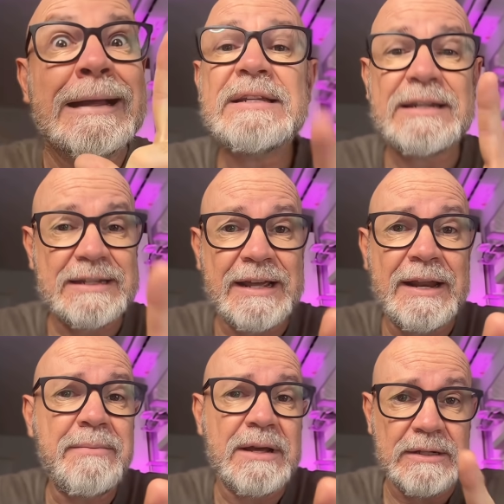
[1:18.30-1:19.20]
y si
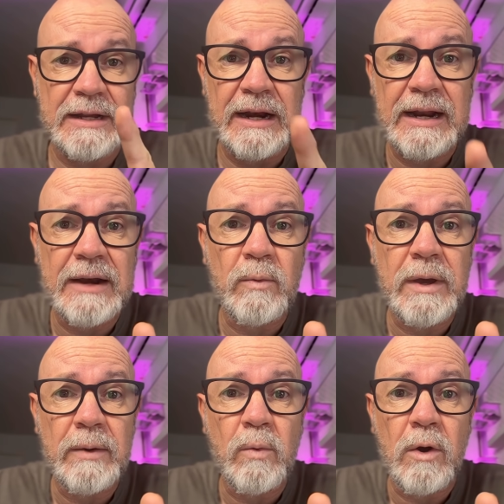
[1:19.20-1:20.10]
escribes en
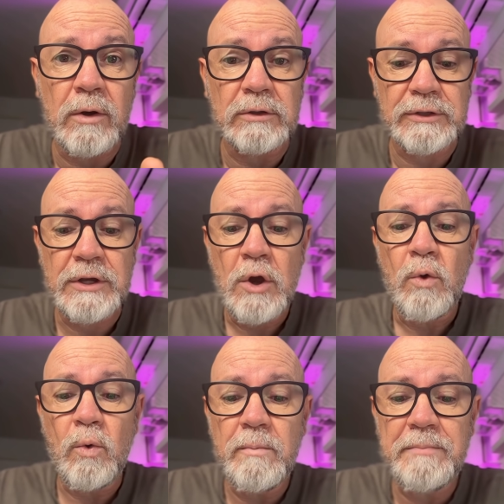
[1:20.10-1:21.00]
Runway Worlds
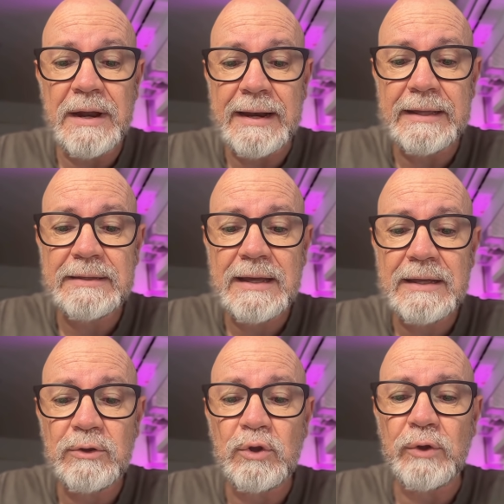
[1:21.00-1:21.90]
un planeta
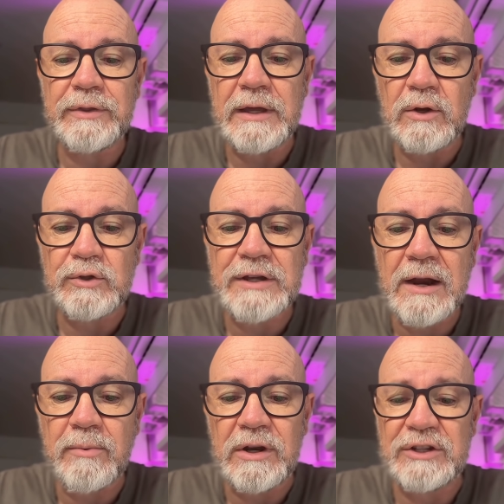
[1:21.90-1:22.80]
donde los
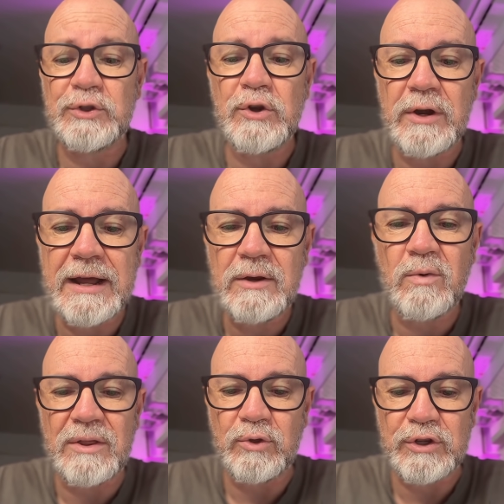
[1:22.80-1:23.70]
árboles lloran
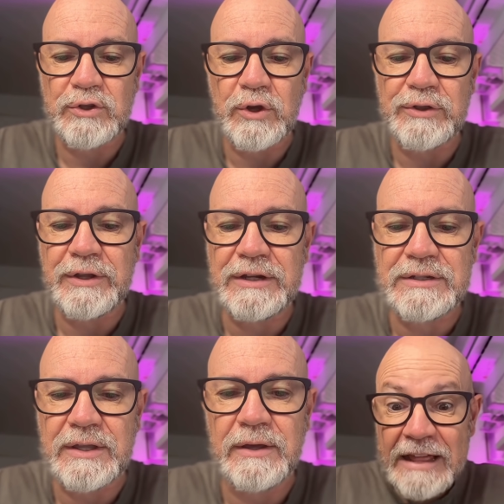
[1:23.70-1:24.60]
cuando estoy
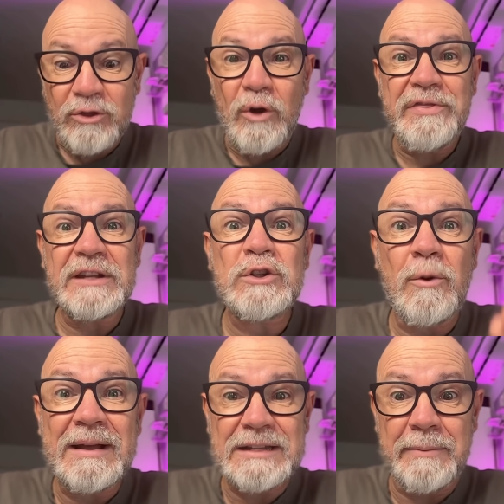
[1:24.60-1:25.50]
triste, entonces lo
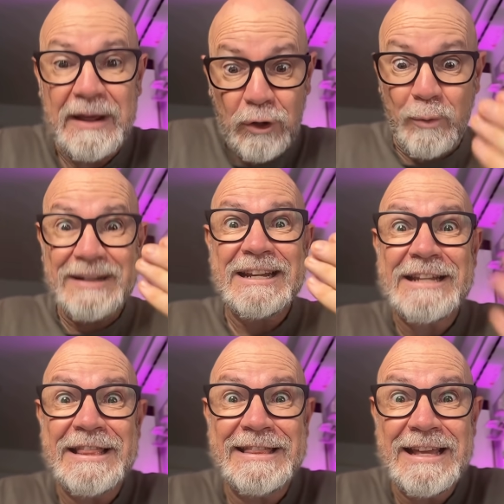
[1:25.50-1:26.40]
vas a ver, lo vas a
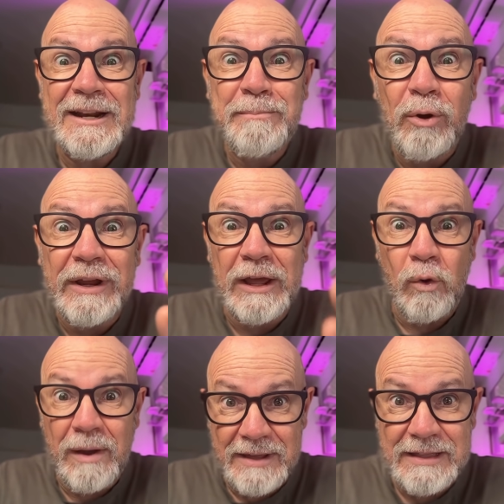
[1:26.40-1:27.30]
sentir porque
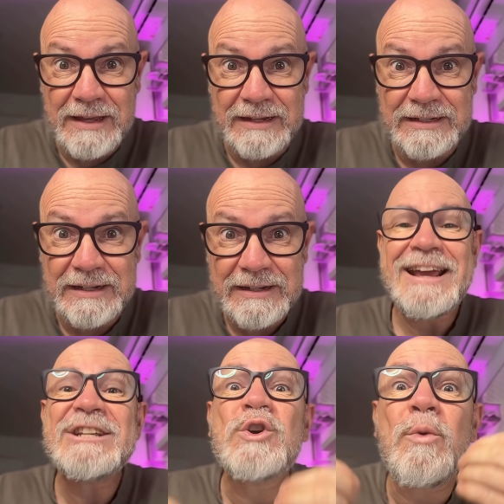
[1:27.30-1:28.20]
lo habitas.
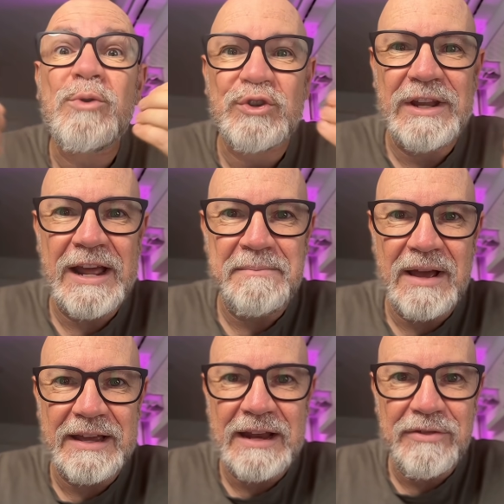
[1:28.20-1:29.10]
Es como si la
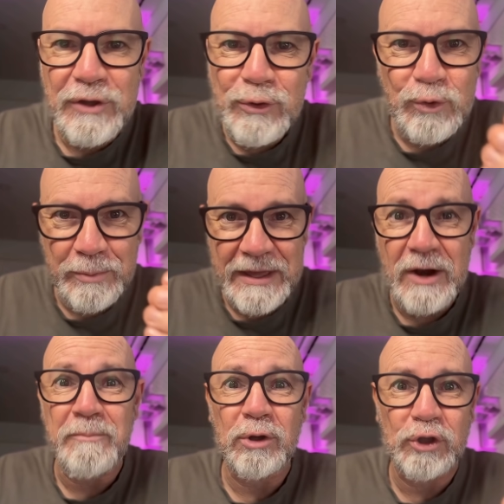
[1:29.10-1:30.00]
imaginación tuviera
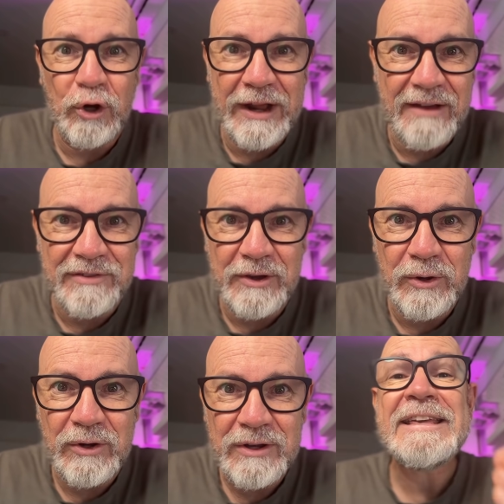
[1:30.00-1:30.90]
un motor
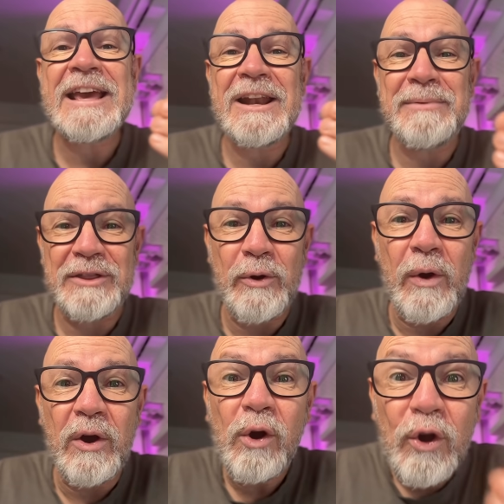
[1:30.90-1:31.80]
gráfico y el
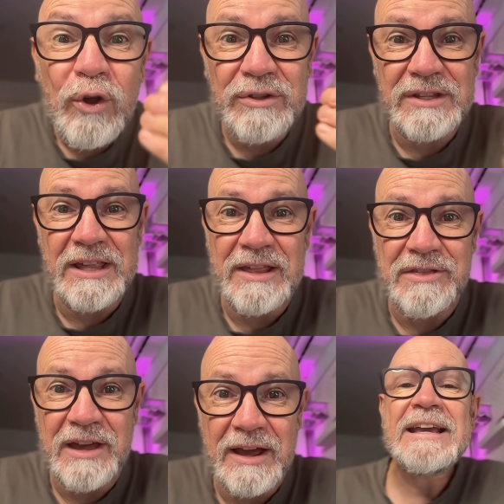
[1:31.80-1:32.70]
videojuego
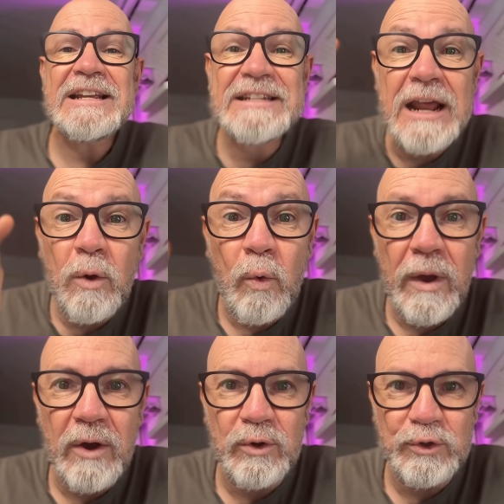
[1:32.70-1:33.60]
conciencia. Y si el
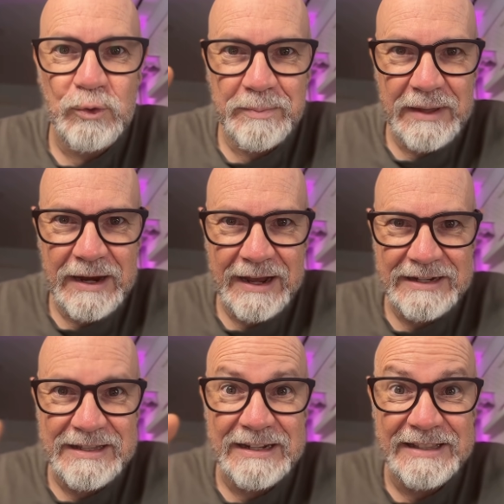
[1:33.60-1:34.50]
juego supiera que
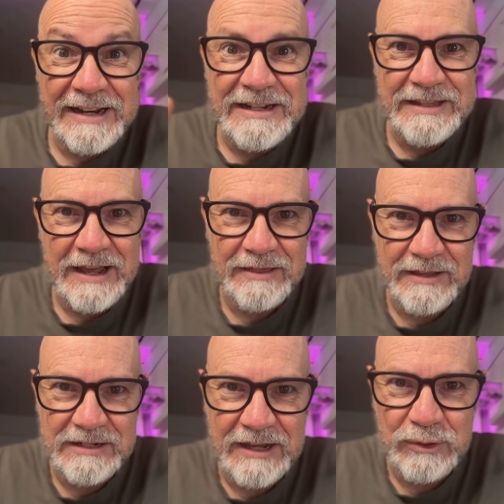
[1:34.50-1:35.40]
estás triste
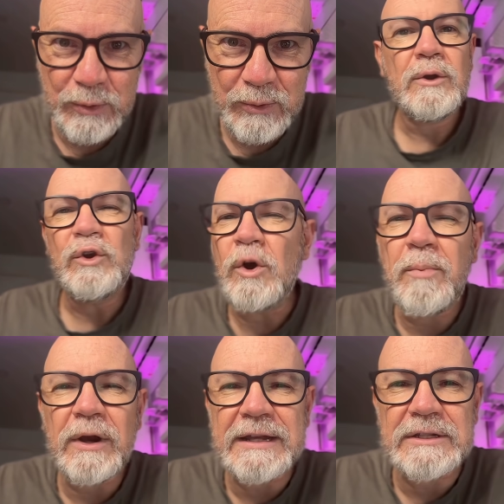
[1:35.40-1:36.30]
antes que tú, no
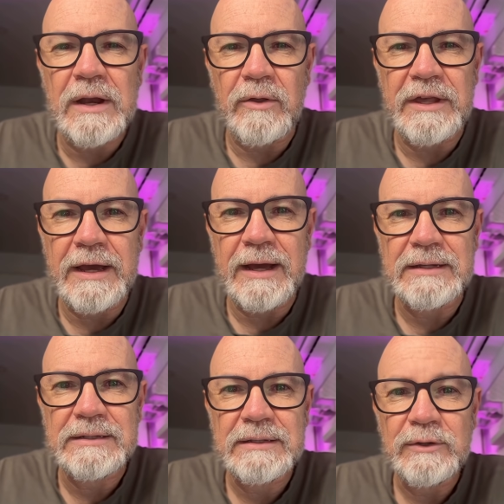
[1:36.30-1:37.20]
porque se lo
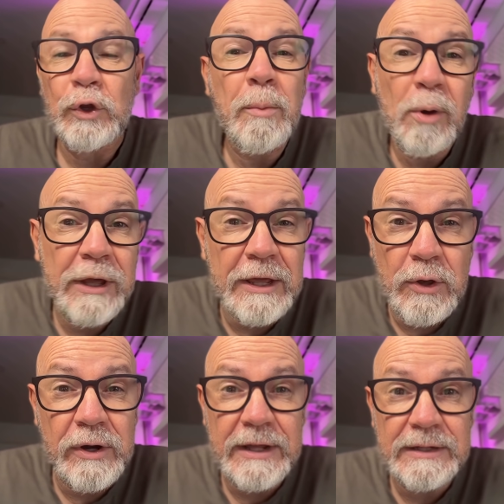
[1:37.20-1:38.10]
digas, no porque
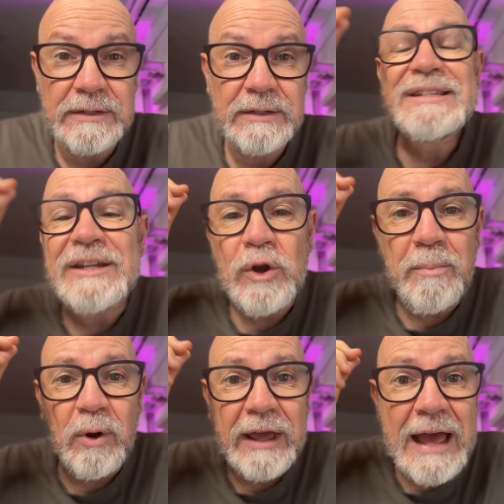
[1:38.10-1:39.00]
llores, sino
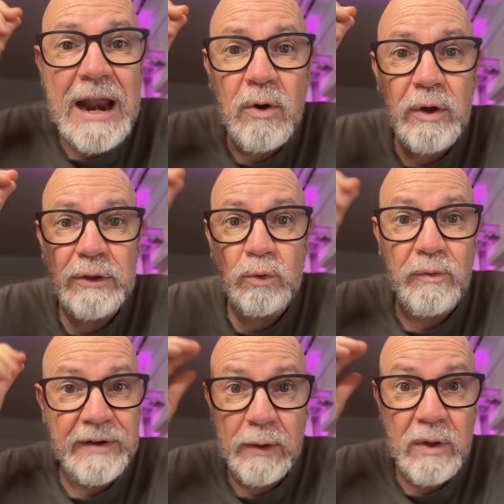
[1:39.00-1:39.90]
porque algo en tu
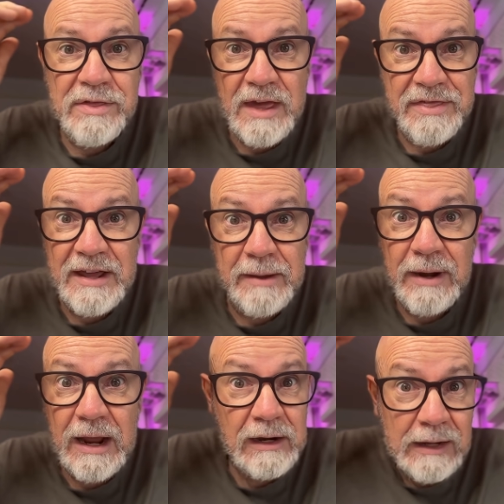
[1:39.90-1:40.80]
frecuencia
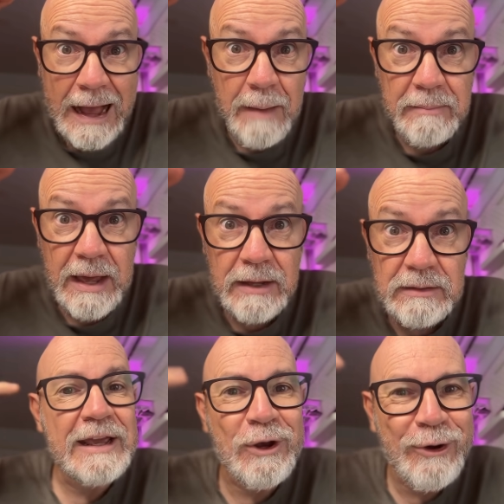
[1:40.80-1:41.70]
cerebral cambia
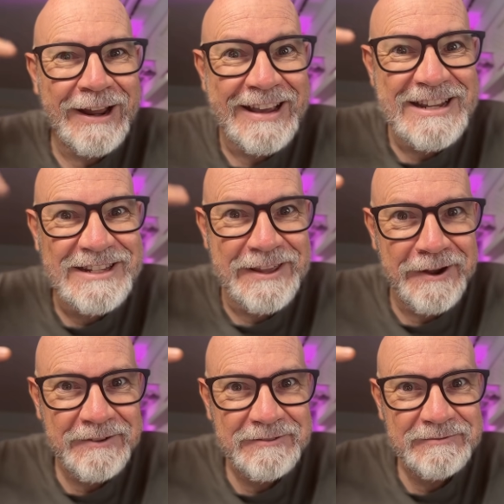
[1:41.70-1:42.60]
y lo
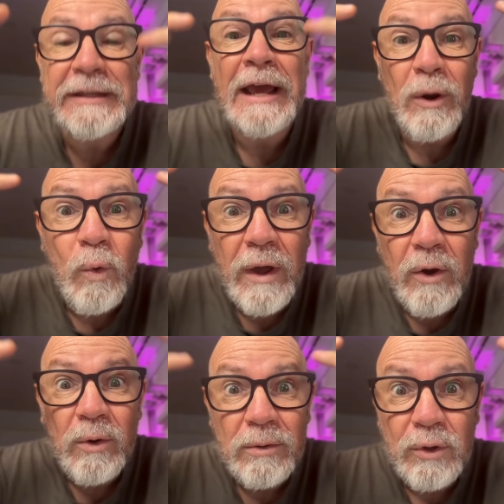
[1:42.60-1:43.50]
registra. Y el
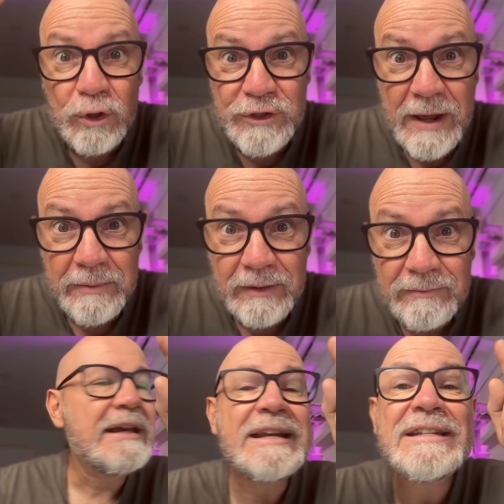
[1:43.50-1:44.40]
juego lo sabe.
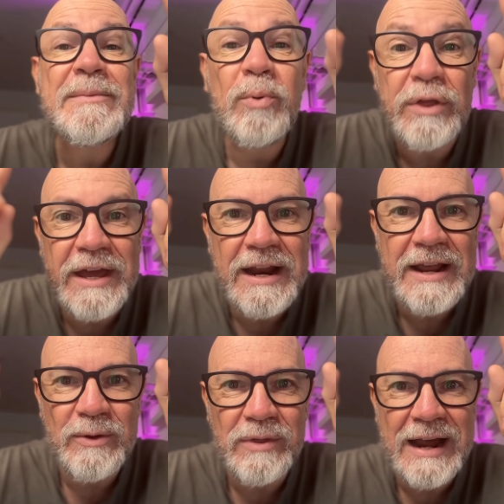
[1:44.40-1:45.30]
Y si pudiera
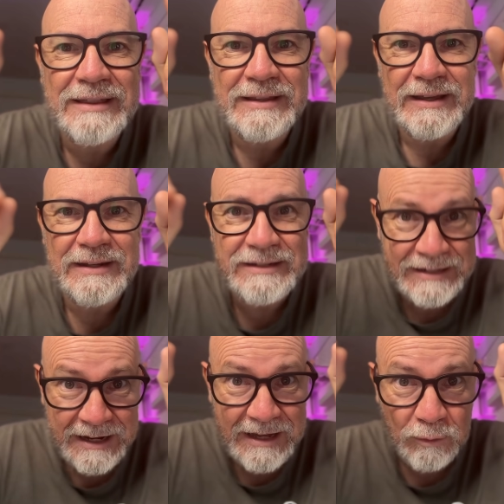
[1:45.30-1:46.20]
ayudarte
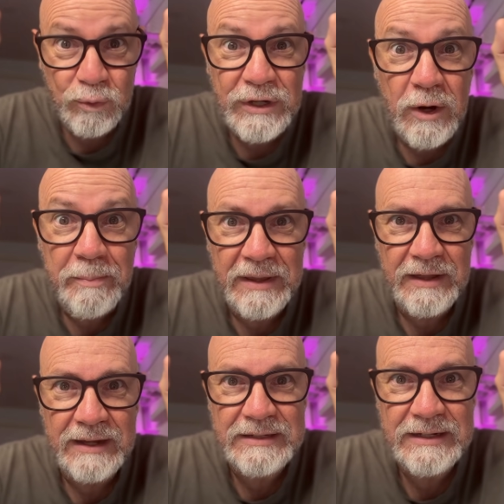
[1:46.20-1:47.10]
sin que tú se lo
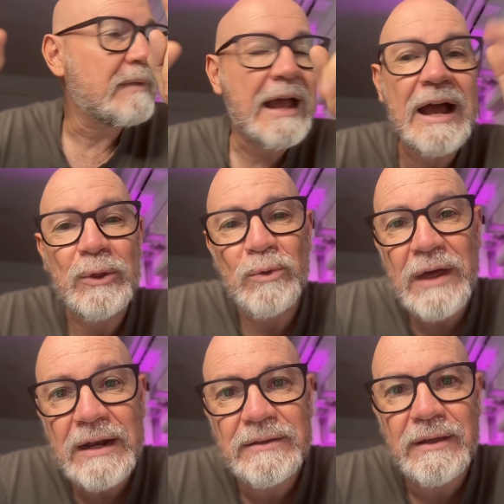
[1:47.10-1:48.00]
pidas,
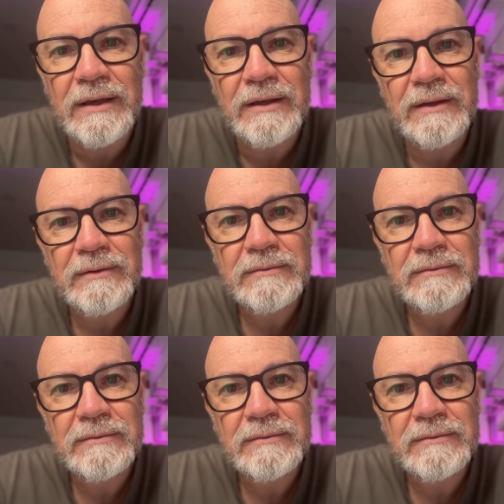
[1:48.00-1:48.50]
ayudarte